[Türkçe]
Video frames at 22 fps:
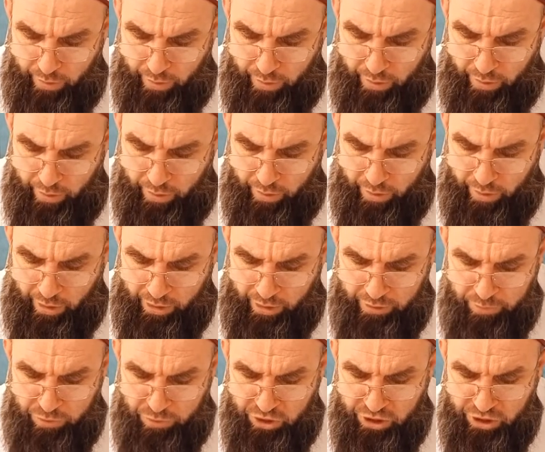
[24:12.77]
e,
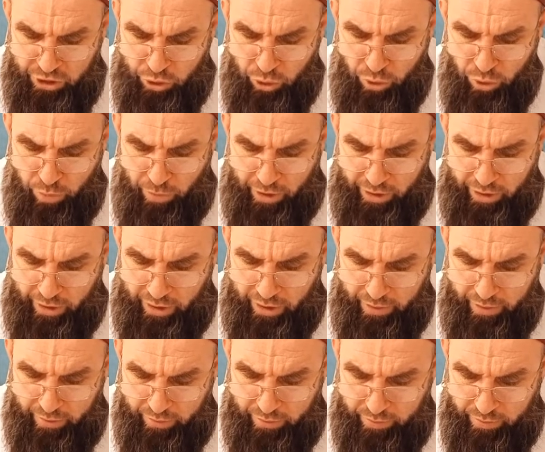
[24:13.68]
62
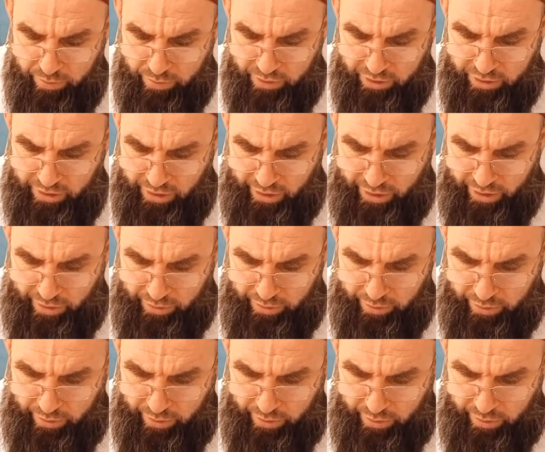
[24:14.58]
numara
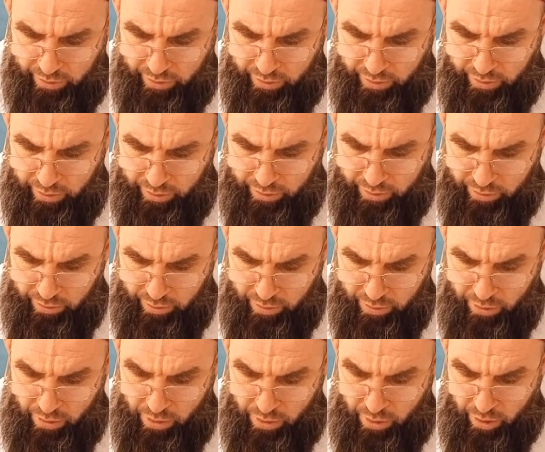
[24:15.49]
yine e,
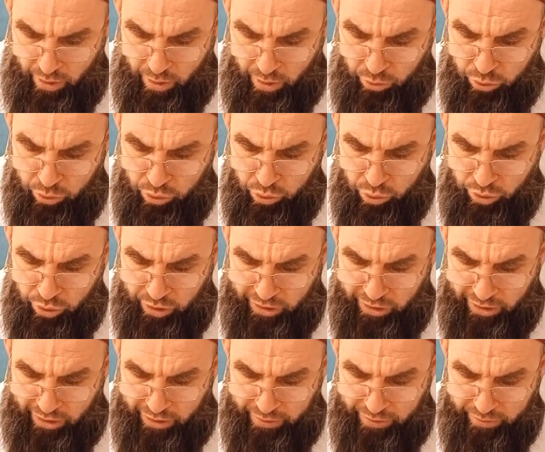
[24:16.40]

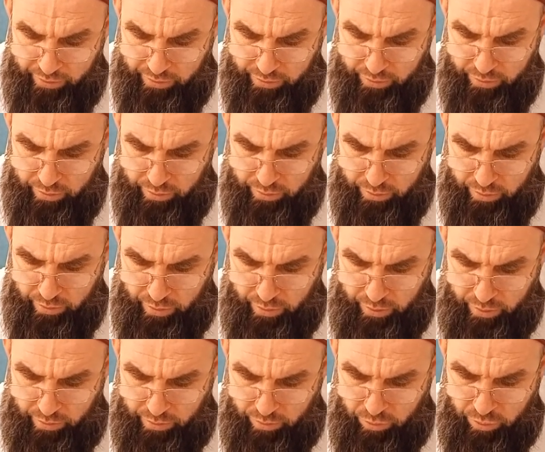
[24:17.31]
Avusturya'dan
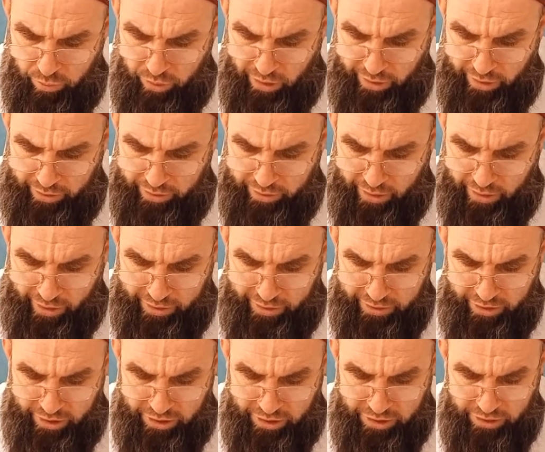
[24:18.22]
bunlar
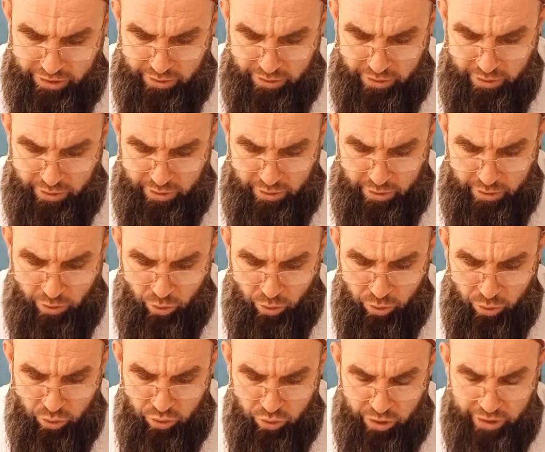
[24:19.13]
kardeş e,
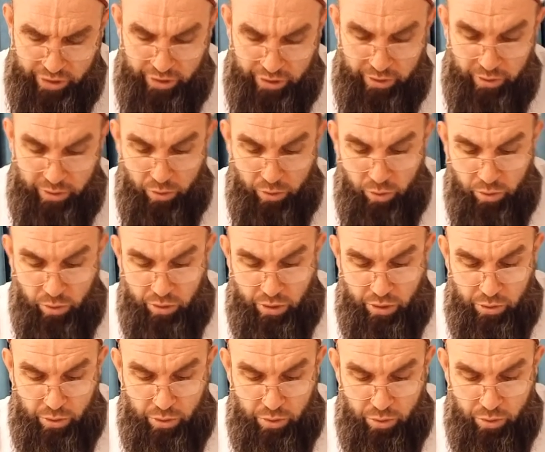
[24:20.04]
10 üzeri o
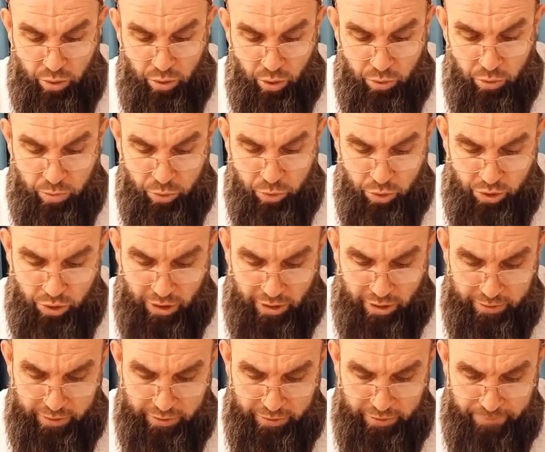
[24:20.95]
da 4.5
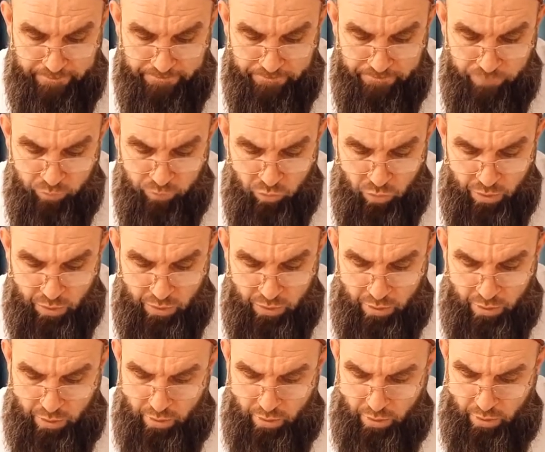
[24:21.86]
aldı.
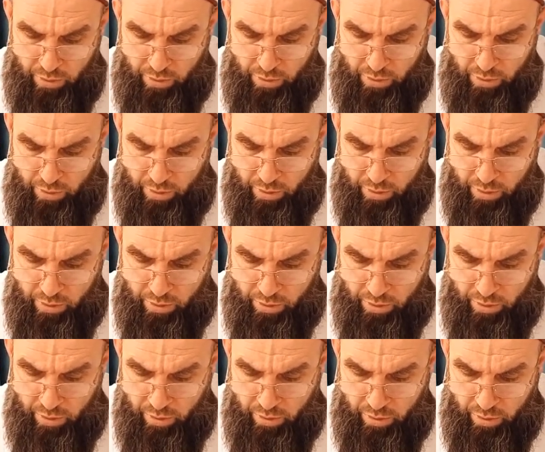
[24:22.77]

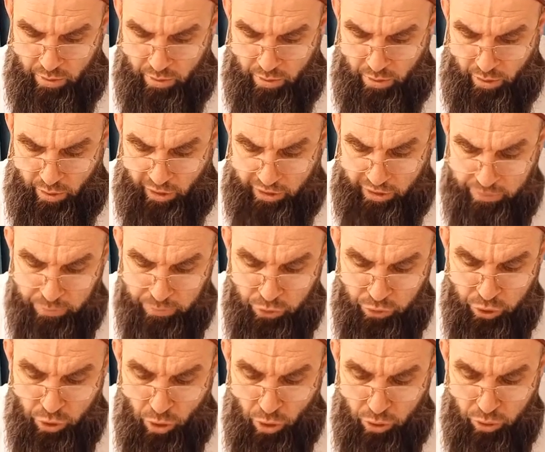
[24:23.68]
E,
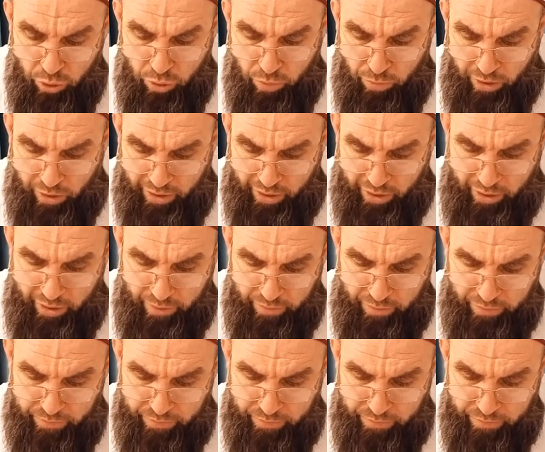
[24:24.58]
64 numara